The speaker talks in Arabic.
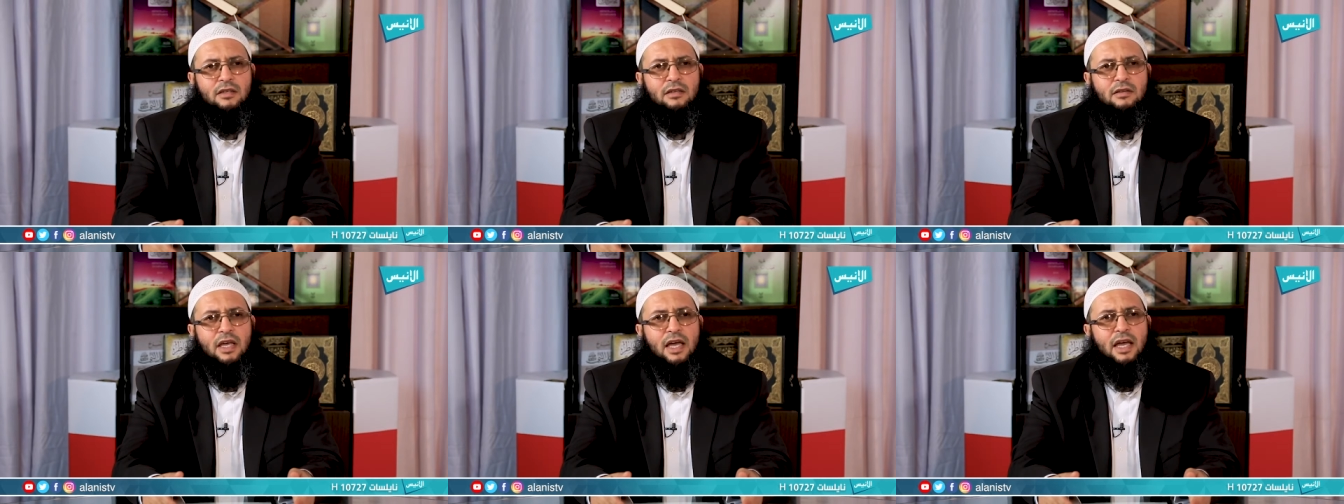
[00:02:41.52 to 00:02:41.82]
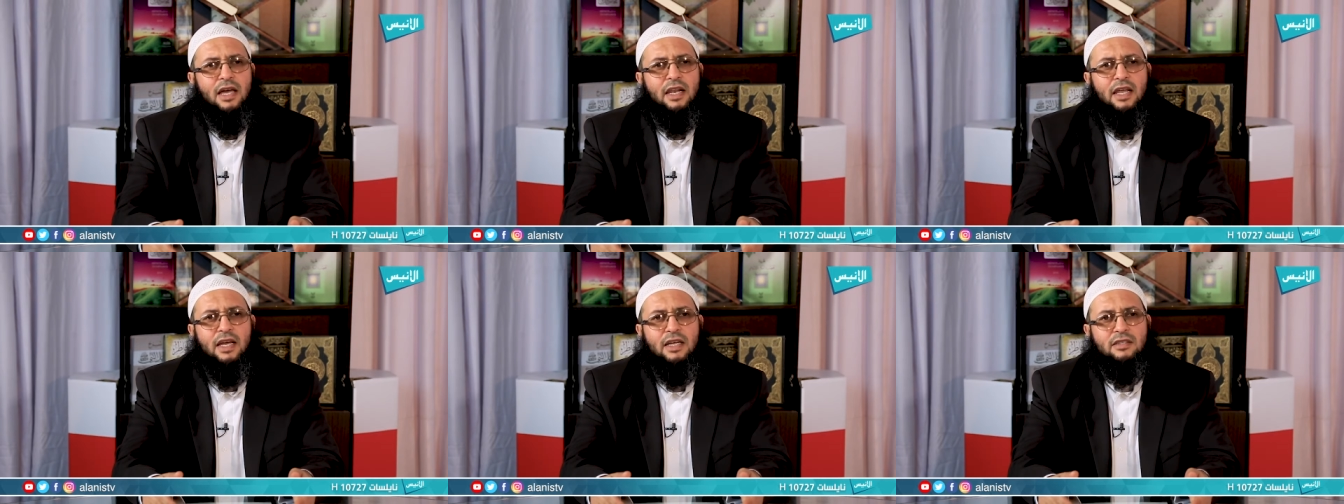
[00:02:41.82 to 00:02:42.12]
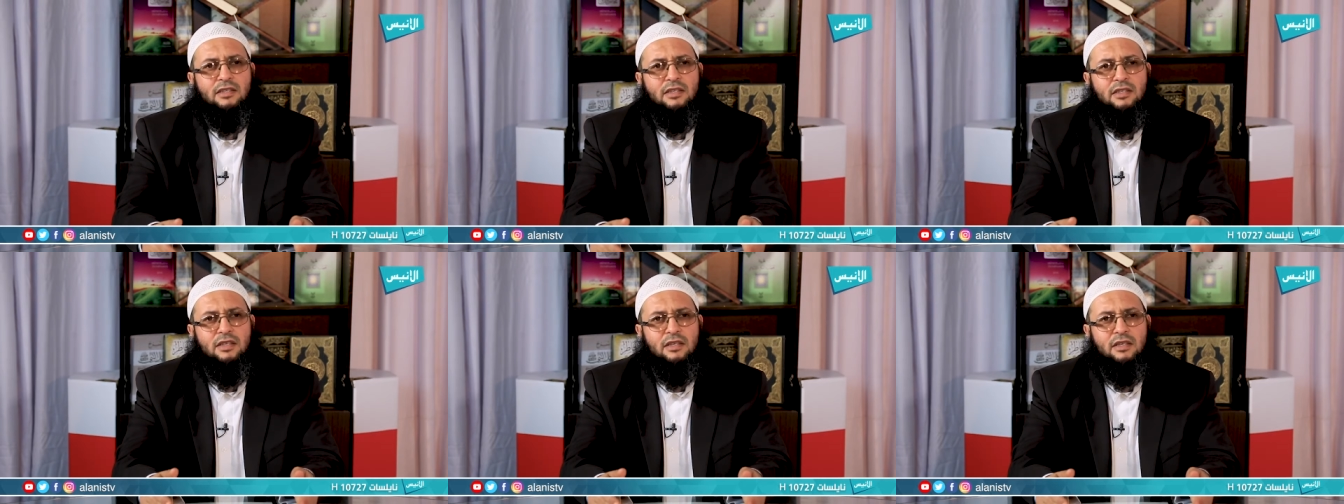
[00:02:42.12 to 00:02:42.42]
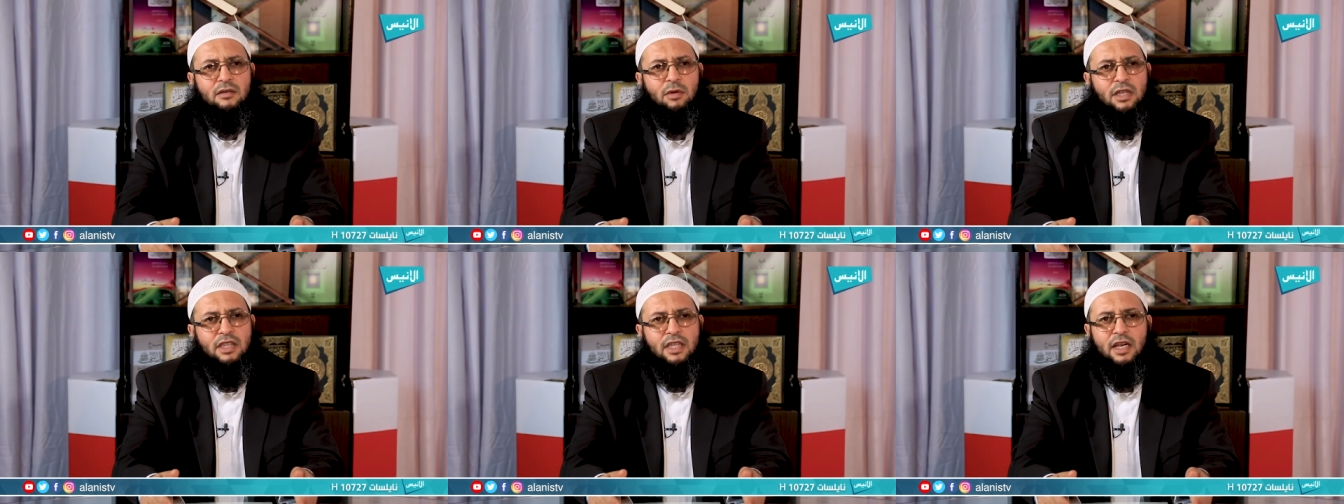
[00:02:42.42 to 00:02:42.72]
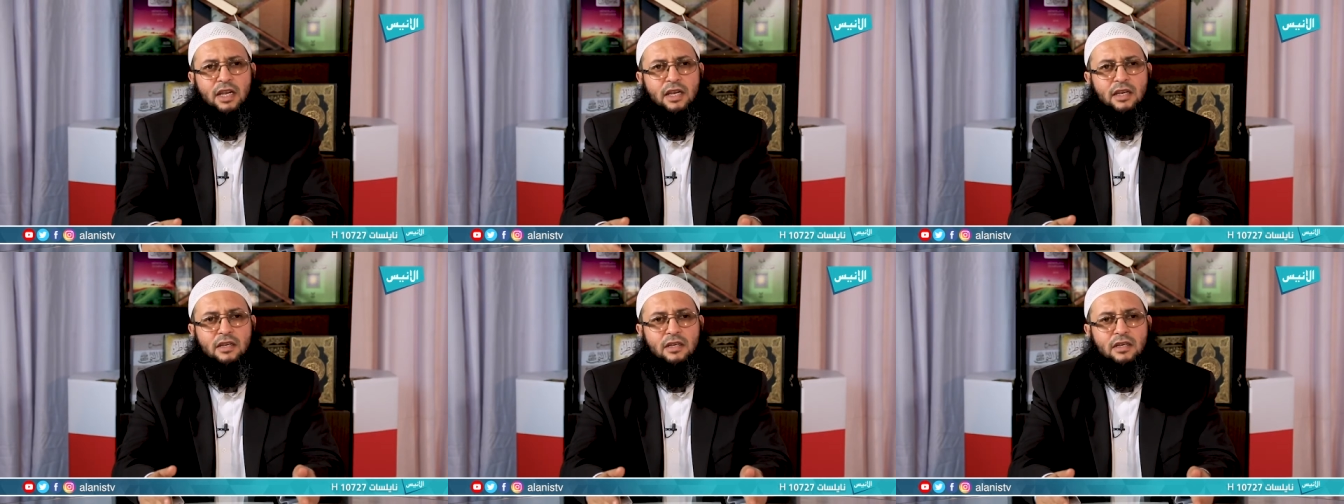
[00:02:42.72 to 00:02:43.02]
الالات
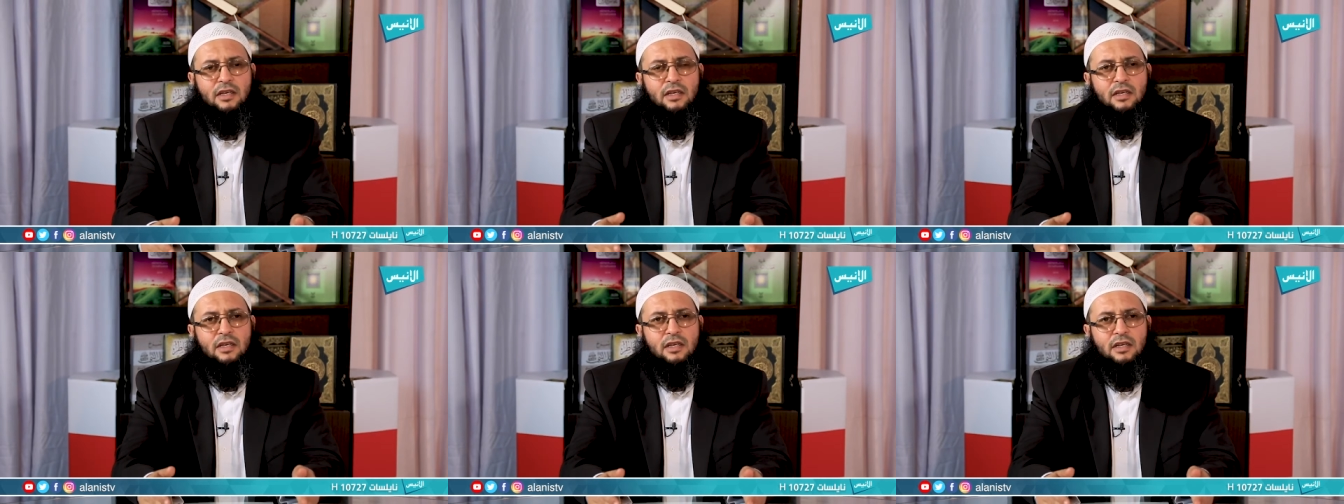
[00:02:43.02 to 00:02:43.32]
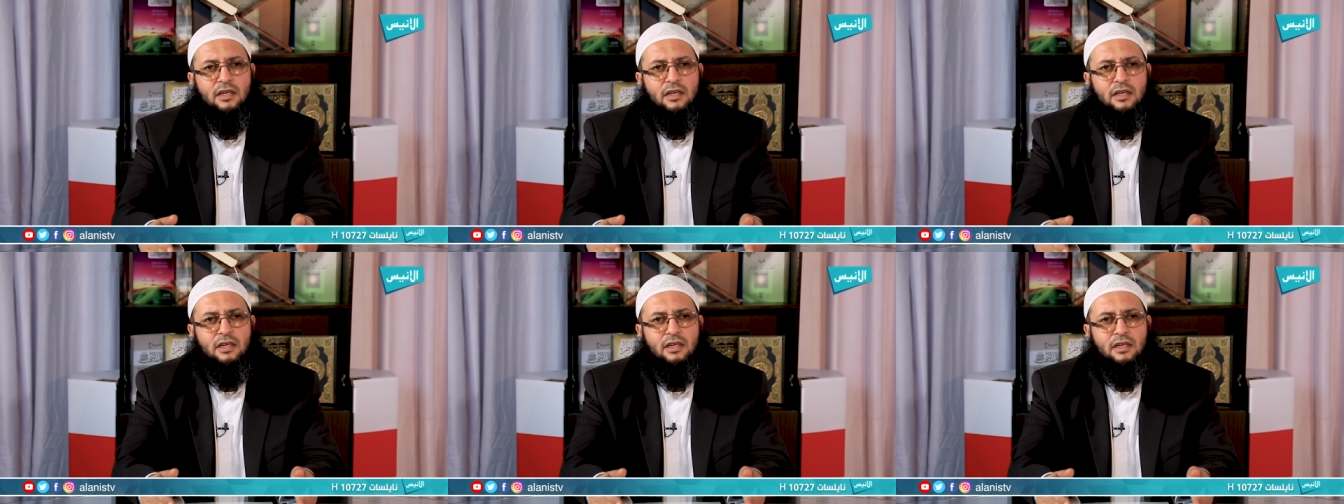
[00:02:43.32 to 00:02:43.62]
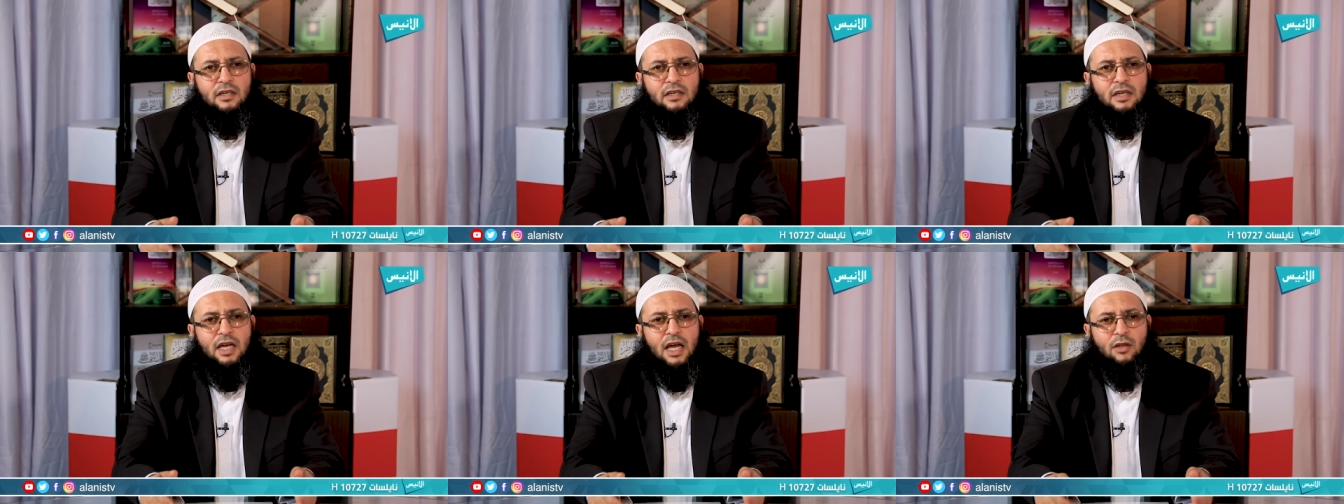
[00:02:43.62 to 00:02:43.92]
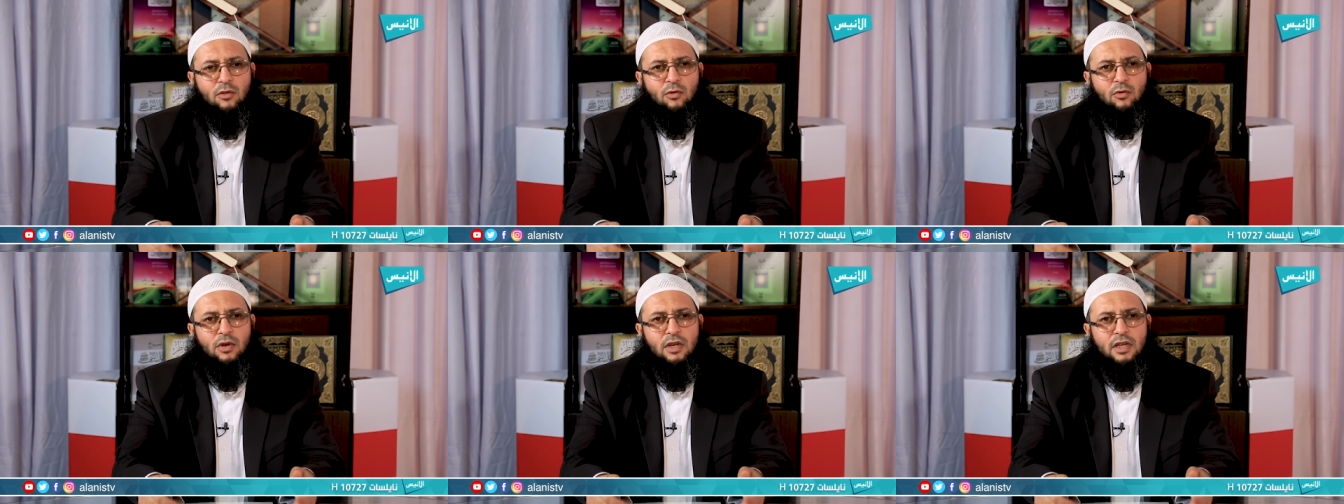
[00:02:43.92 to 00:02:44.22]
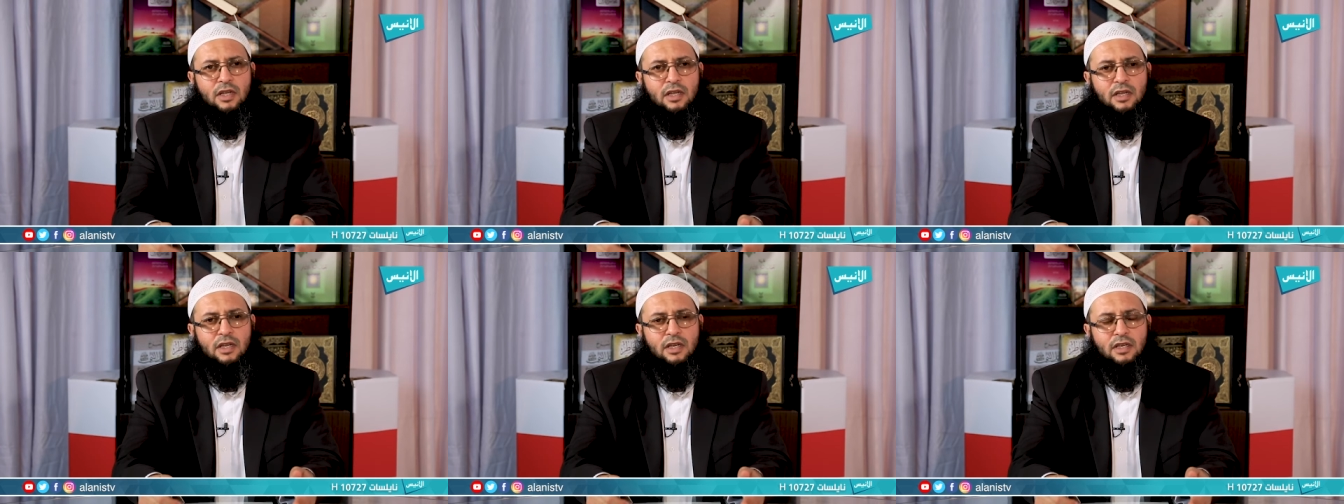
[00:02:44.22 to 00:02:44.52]
مثلا هذو
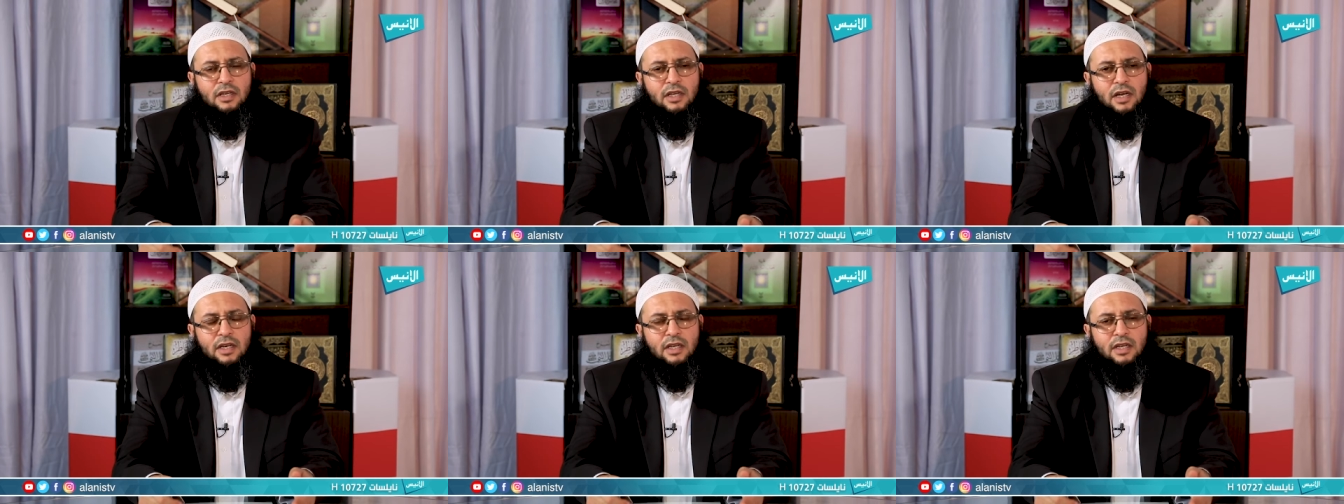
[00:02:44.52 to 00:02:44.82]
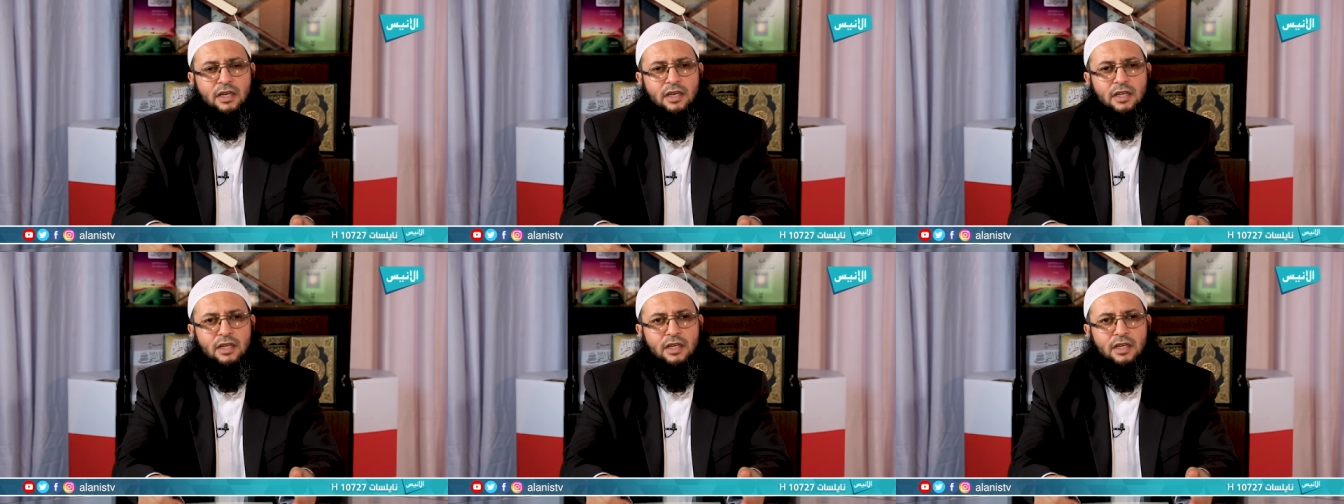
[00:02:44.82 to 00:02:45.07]
يعني